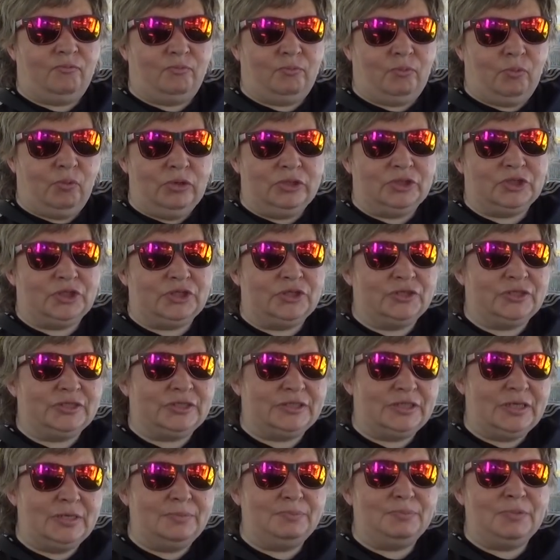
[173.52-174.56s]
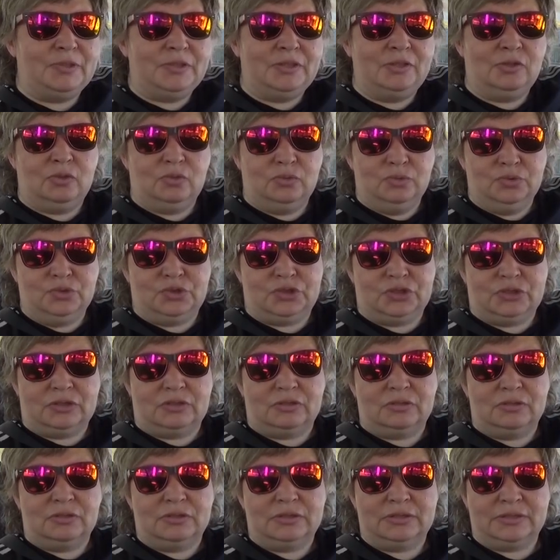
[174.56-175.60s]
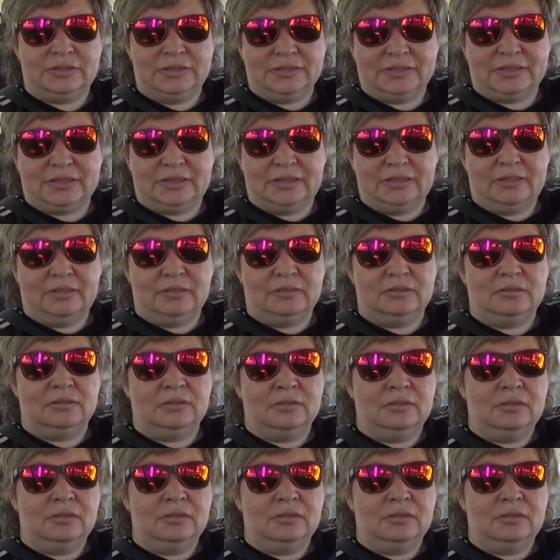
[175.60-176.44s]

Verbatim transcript: в большей степени учат детские